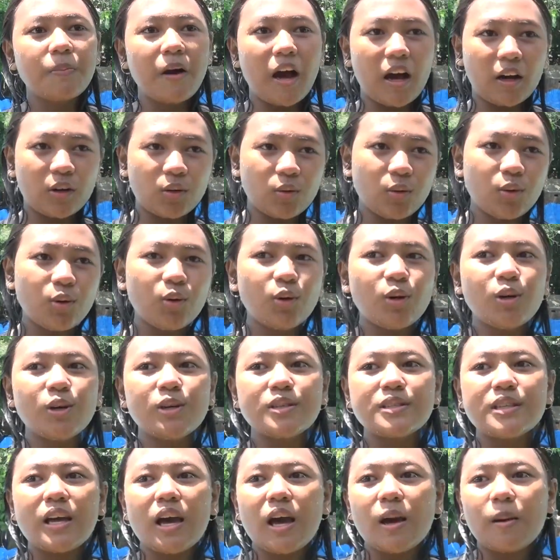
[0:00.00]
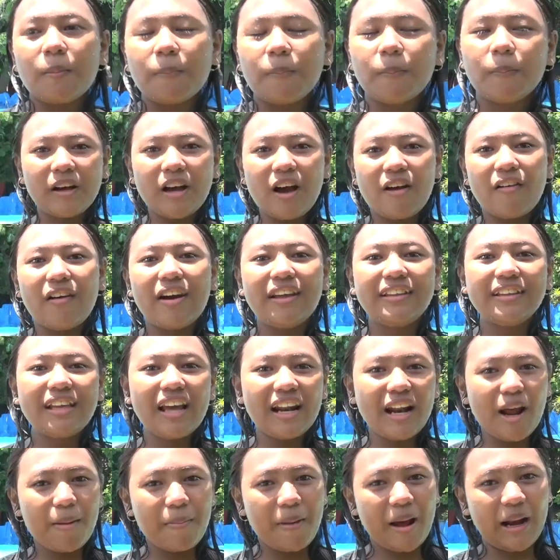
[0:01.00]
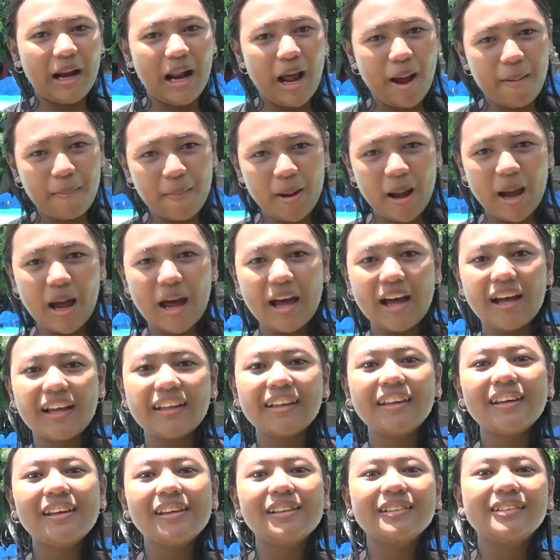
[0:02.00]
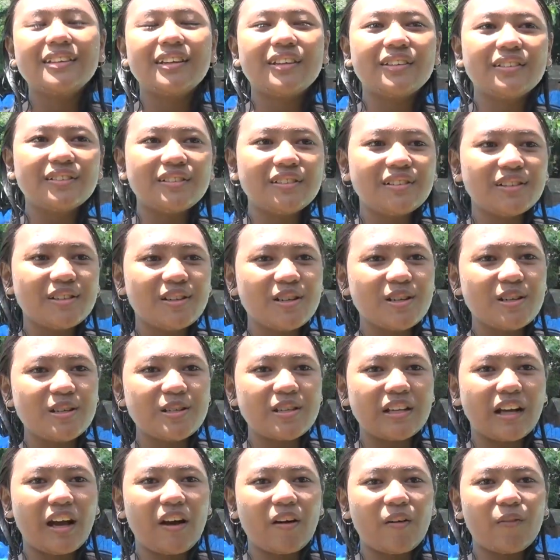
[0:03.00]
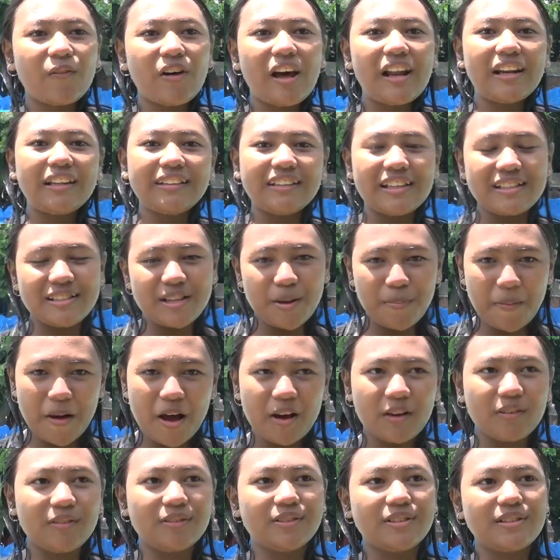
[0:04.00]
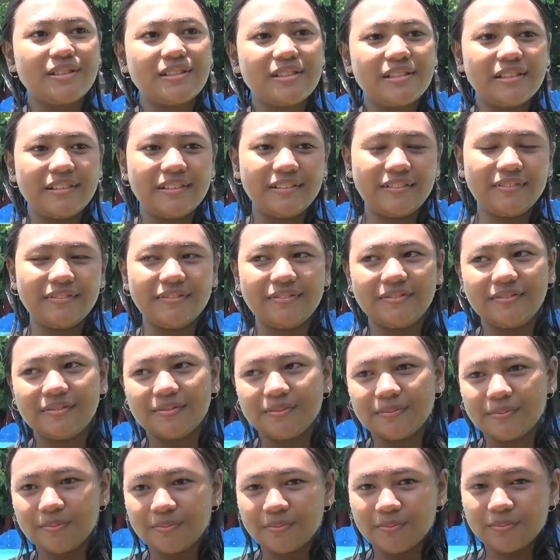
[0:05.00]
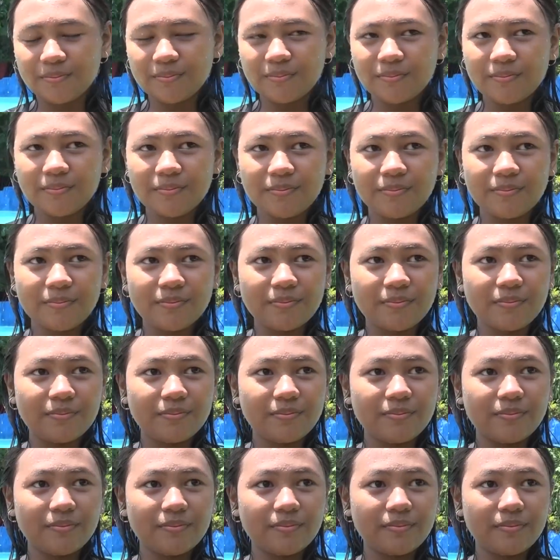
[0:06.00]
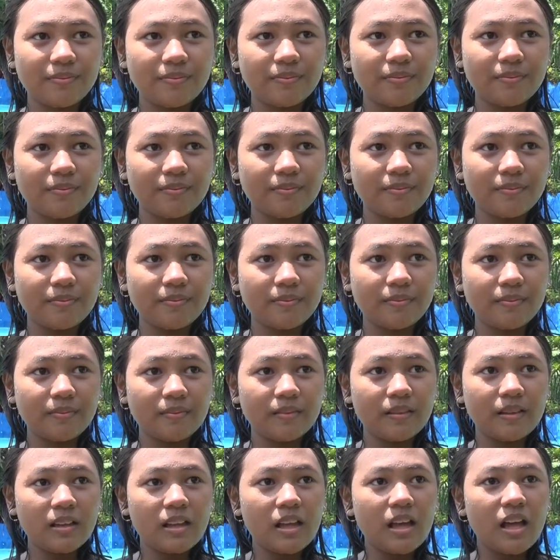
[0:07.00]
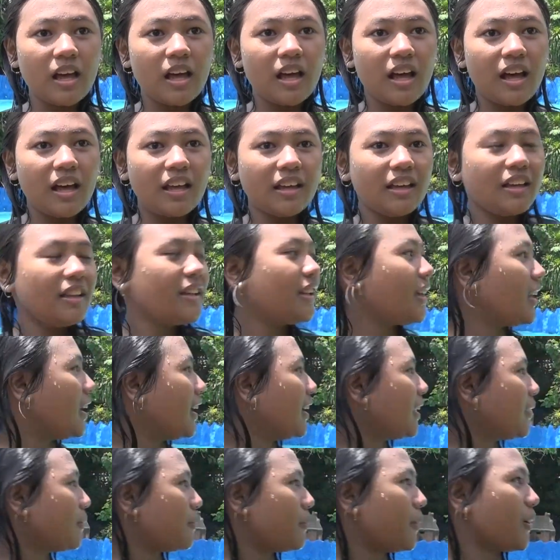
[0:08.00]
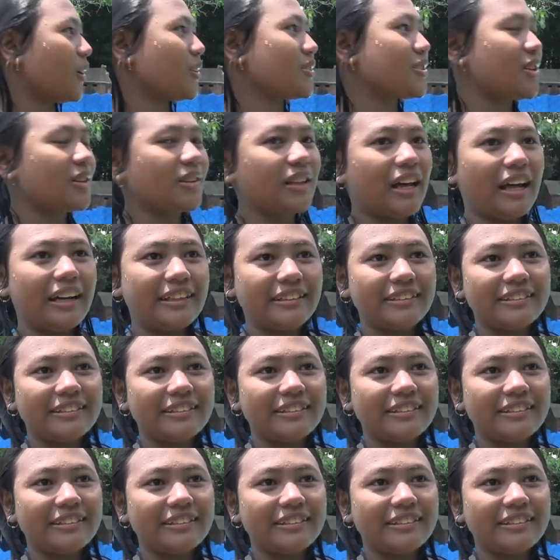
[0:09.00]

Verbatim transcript: bagus, pegawainya ramah-ramah, terus kualitasnya bagus. Yang di sini wahana yang disukai apa? Ini perosotan.